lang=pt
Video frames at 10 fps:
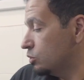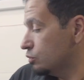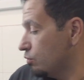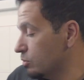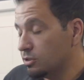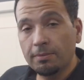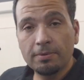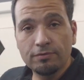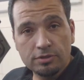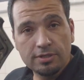Hoje eu vou mostrar
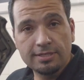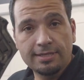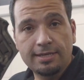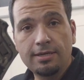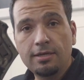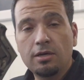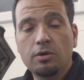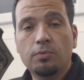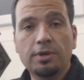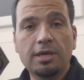para vocês aí
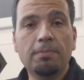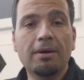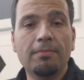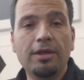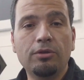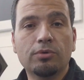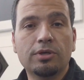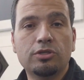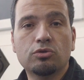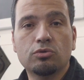um equipamento
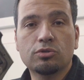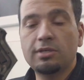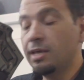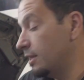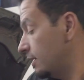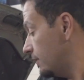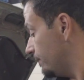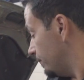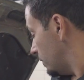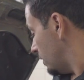que a gente consegue